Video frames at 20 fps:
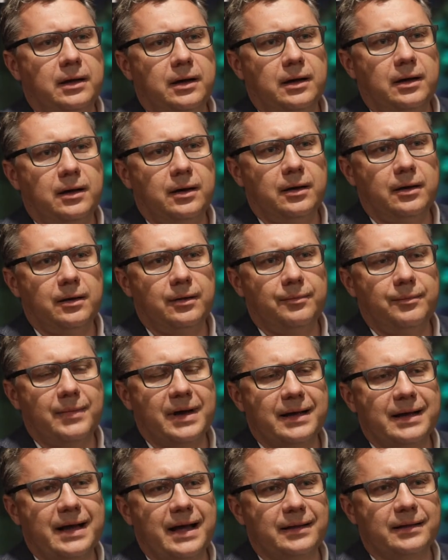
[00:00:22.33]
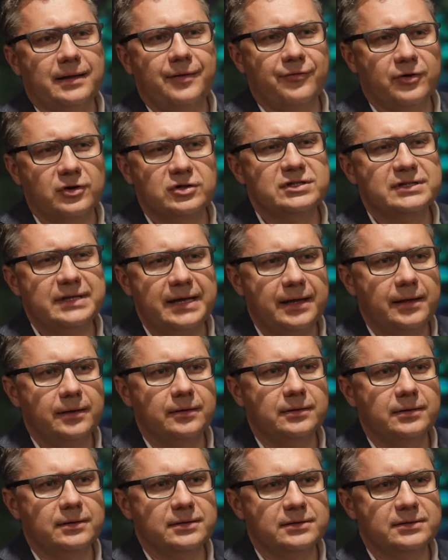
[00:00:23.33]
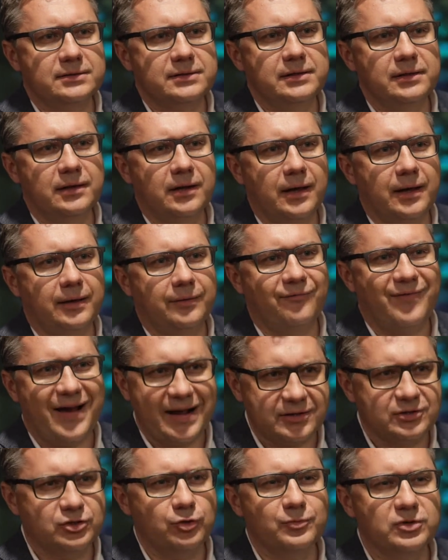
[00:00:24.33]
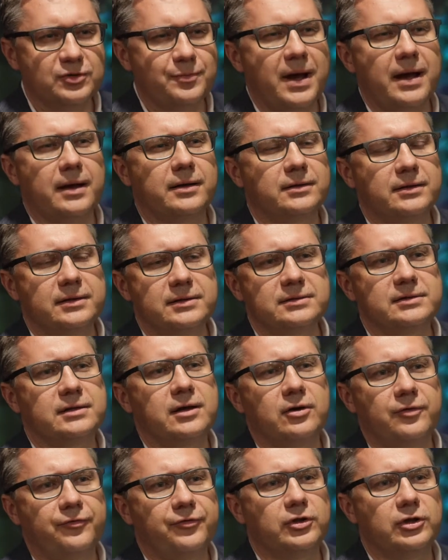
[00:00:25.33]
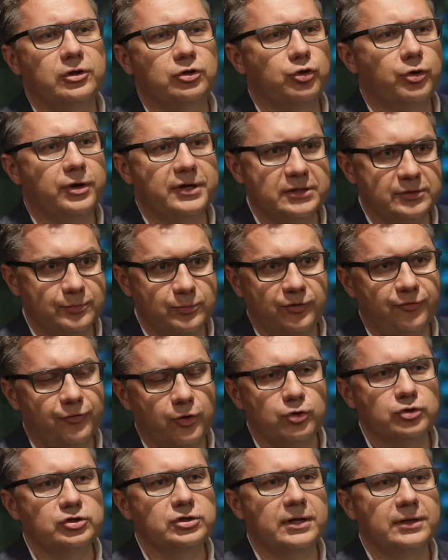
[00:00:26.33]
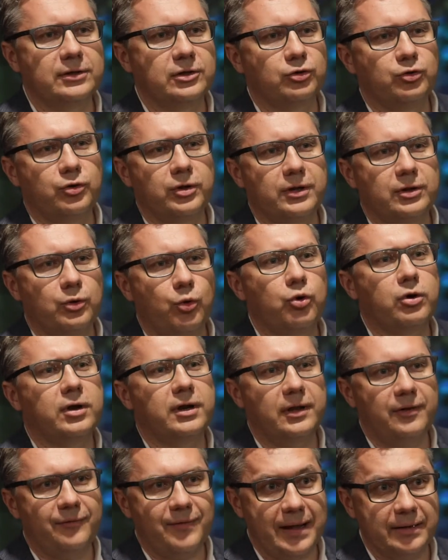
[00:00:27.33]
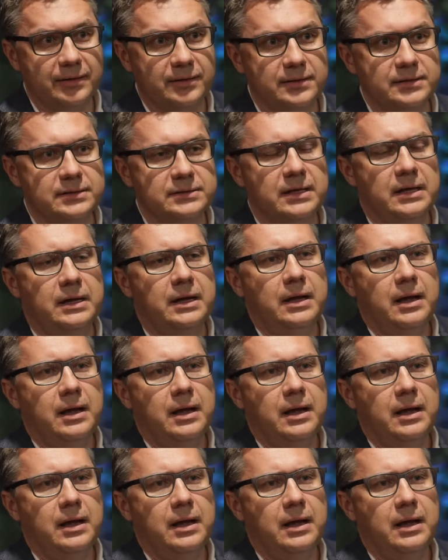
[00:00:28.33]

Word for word: Äh, man kann einfach sehen, dass hier ein Wachstumsmarkt ist, der auch für den Tourismus, für Österreich natürlich hochrelevant ist.